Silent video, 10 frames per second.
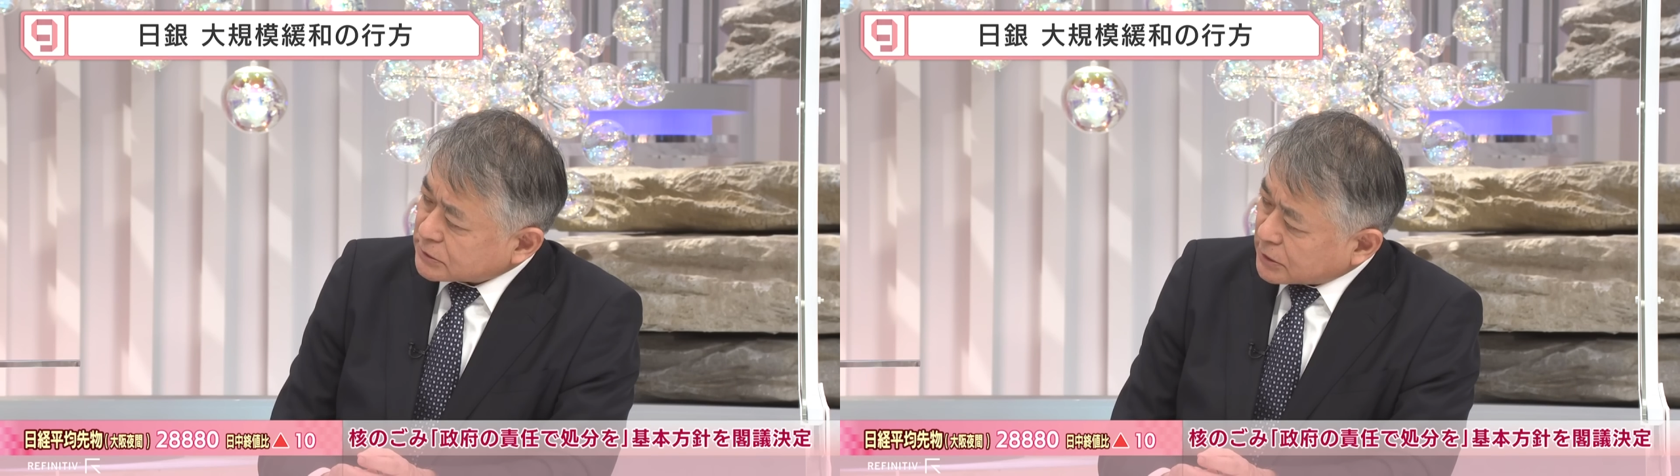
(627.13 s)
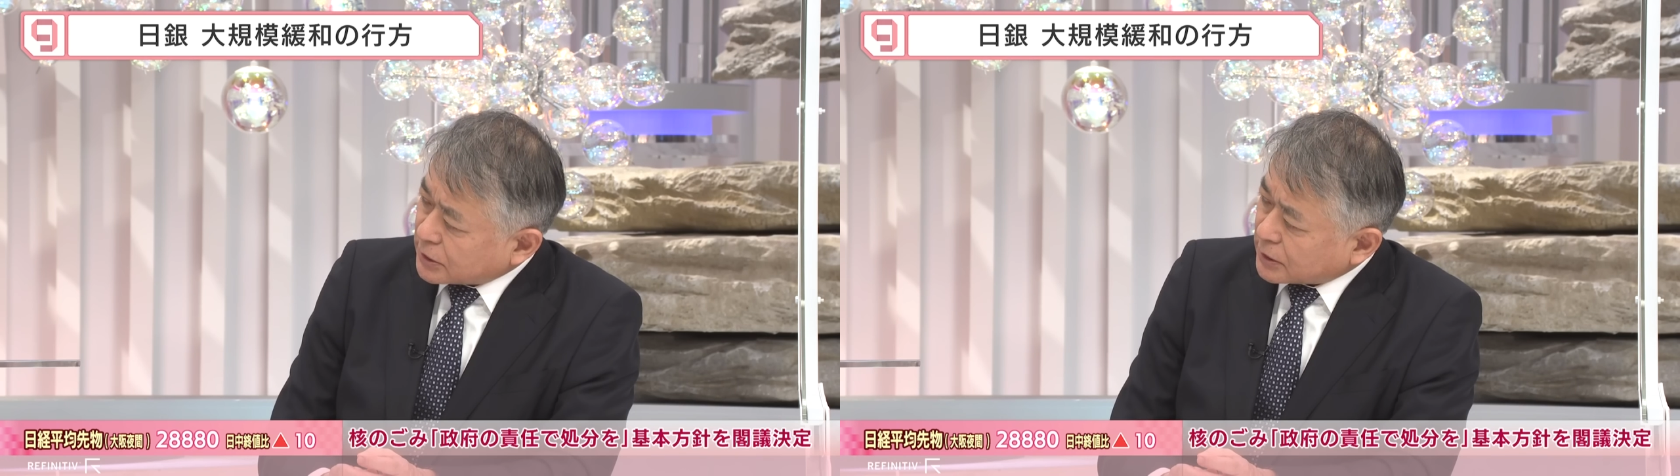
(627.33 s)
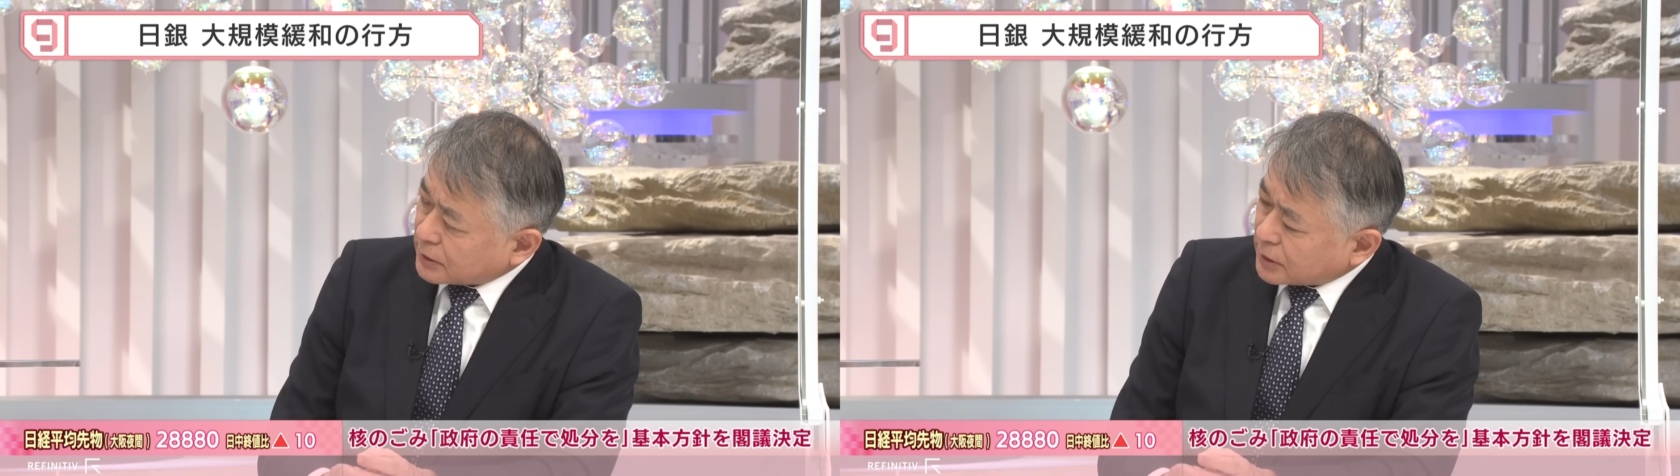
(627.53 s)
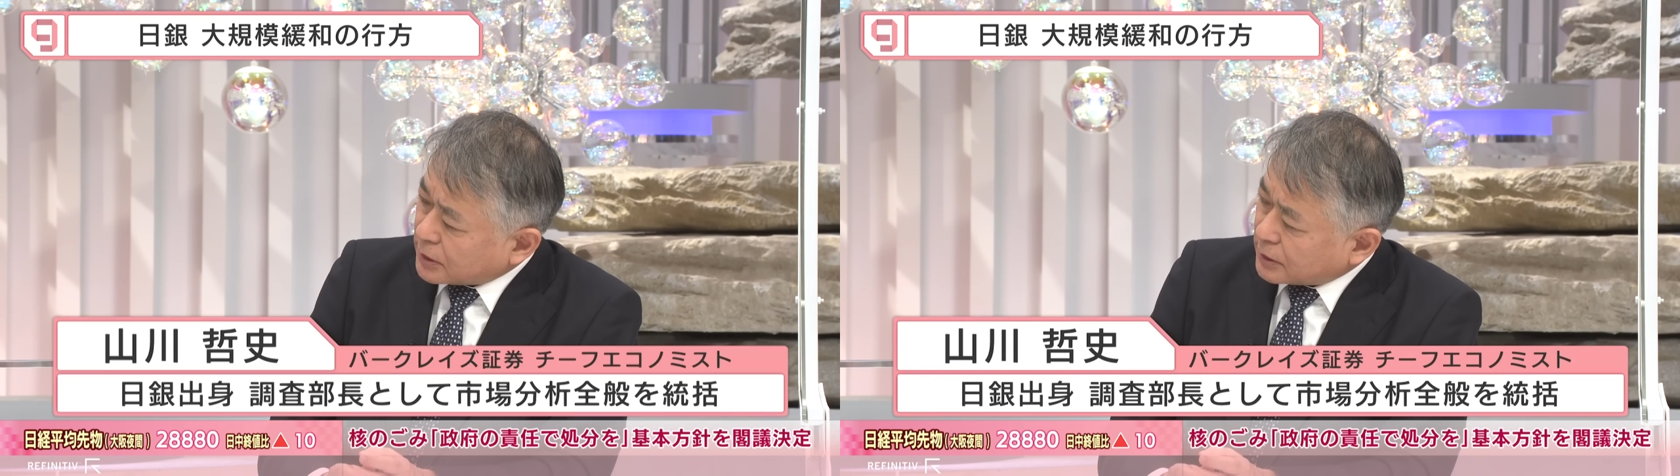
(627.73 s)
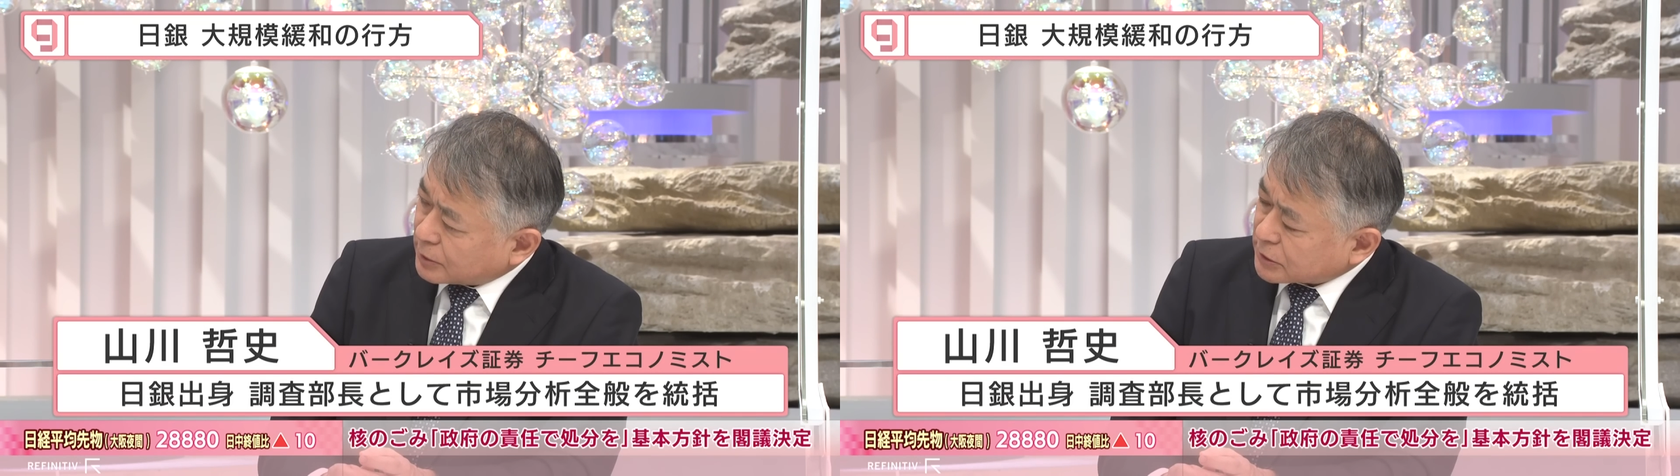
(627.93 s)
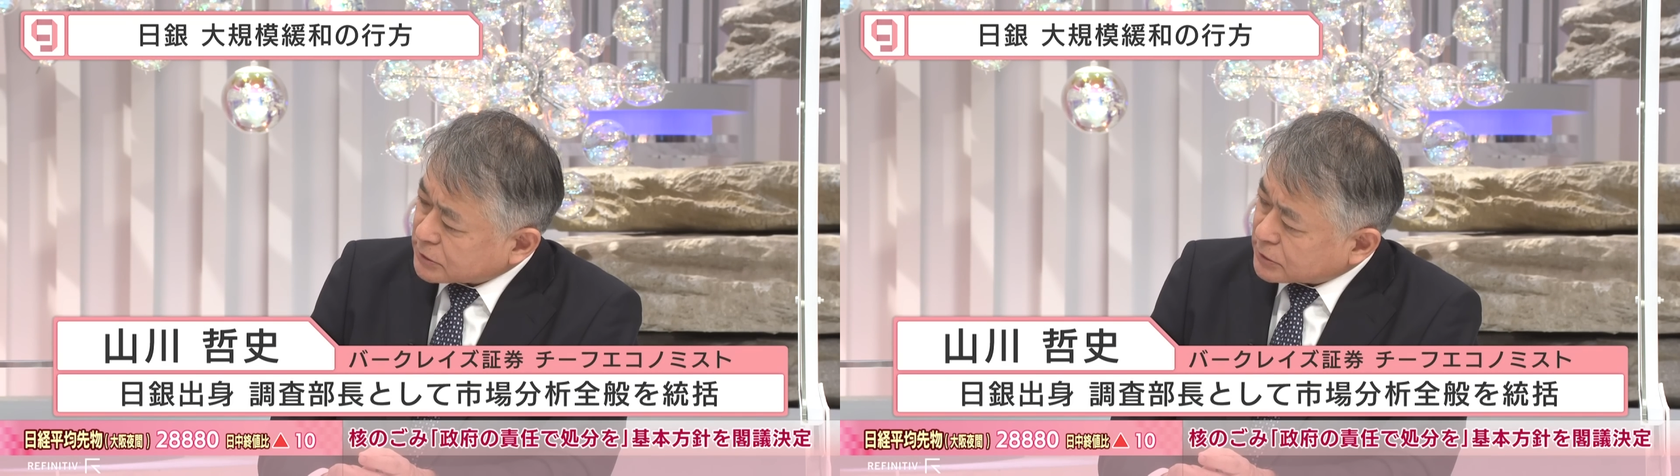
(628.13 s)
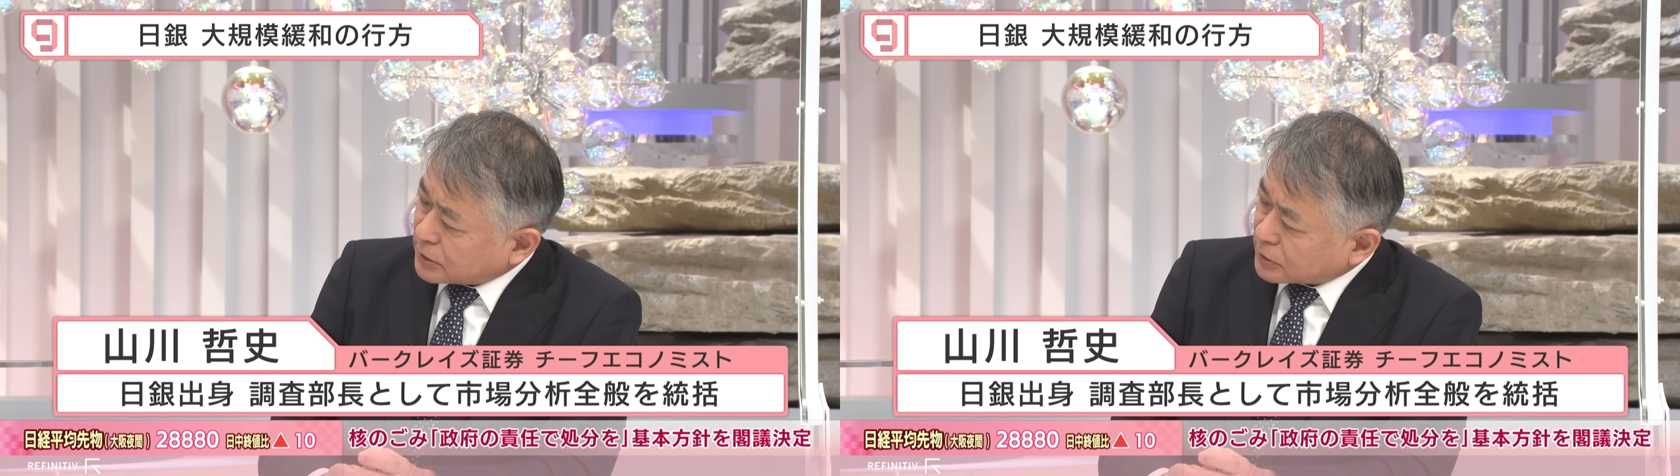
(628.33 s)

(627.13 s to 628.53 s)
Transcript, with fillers: すね、はい、えー、また確か